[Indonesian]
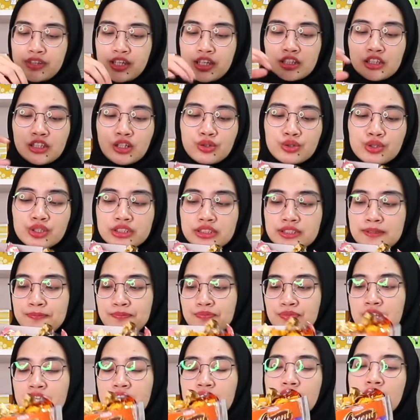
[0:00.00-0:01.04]
terus
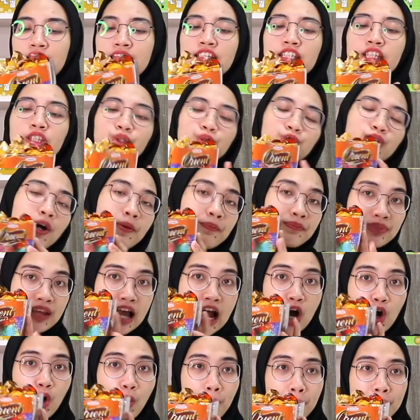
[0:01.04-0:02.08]
ini tuh
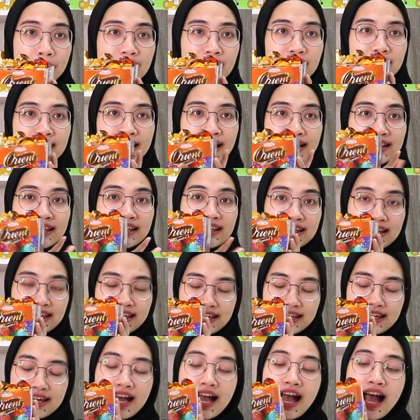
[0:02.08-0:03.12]
aku pilih yang
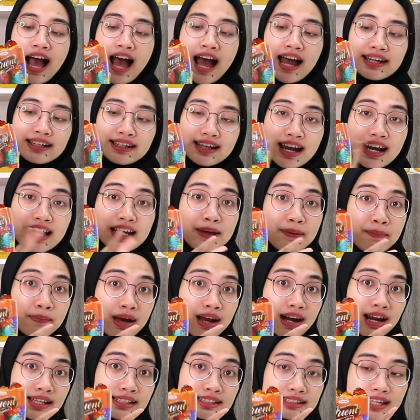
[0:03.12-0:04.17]
ini ada lima
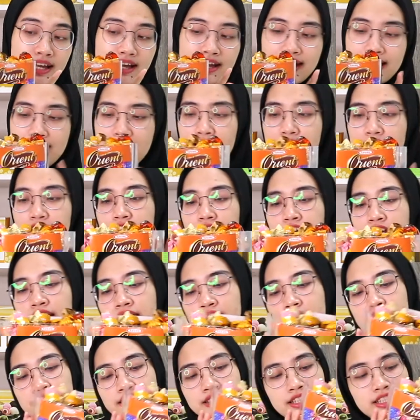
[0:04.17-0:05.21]
rasa ya
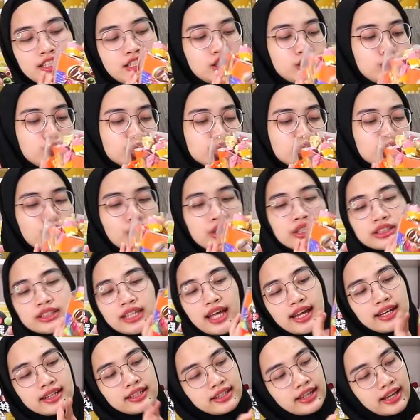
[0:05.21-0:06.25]
di sini tuh
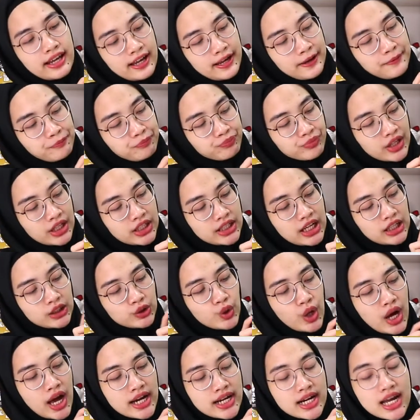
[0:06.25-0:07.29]
tulisannya dia tuh
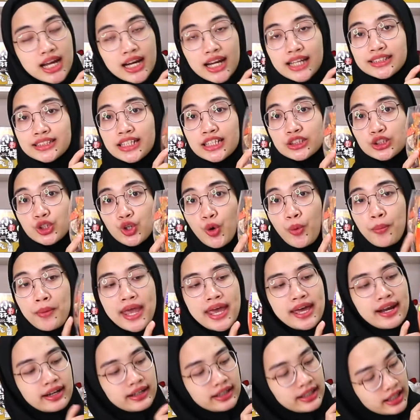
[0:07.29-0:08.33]
ada rasa
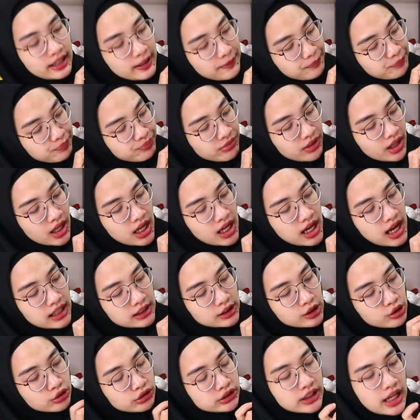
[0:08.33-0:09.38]
strawberry
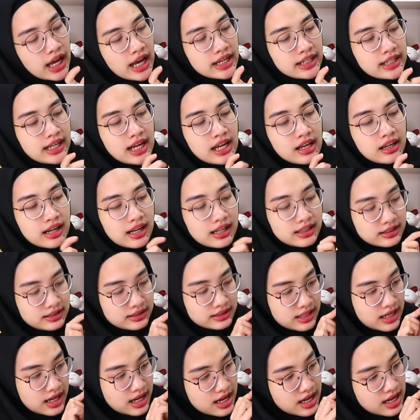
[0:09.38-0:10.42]
terus ada
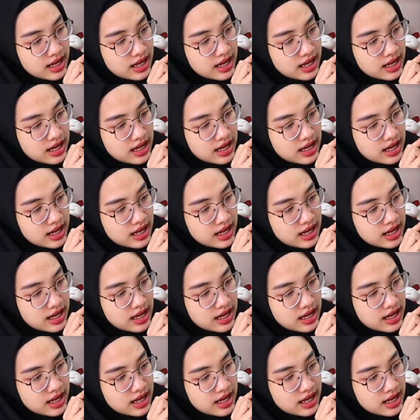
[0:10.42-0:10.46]
rasa